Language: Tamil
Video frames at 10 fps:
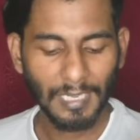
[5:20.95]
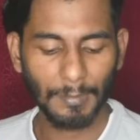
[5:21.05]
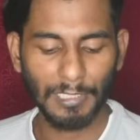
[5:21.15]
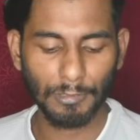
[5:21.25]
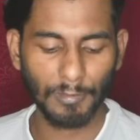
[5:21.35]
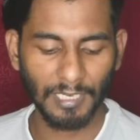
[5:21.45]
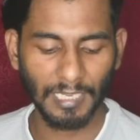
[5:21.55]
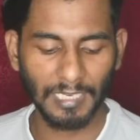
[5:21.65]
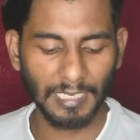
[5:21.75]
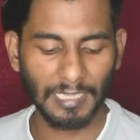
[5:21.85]
அப்படின்னு
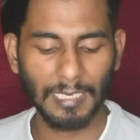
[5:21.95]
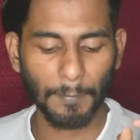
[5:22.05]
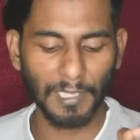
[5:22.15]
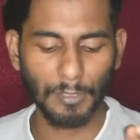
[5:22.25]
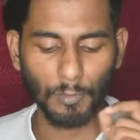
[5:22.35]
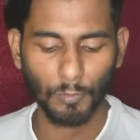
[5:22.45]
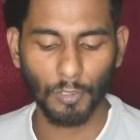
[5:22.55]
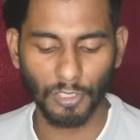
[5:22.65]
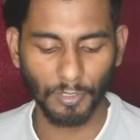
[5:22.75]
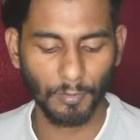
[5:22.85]
சொல்லியிருக்காரு கிட்டத்தட்ட பதிமூணு
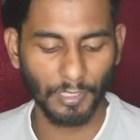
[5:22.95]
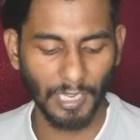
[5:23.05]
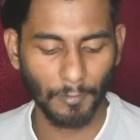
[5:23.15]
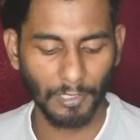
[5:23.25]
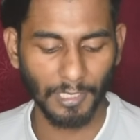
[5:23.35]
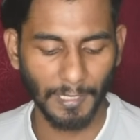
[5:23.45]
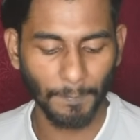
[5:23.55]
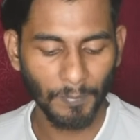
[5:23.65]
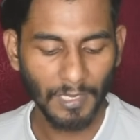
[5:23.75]
ஓட்டு ஓகே அவருக்கு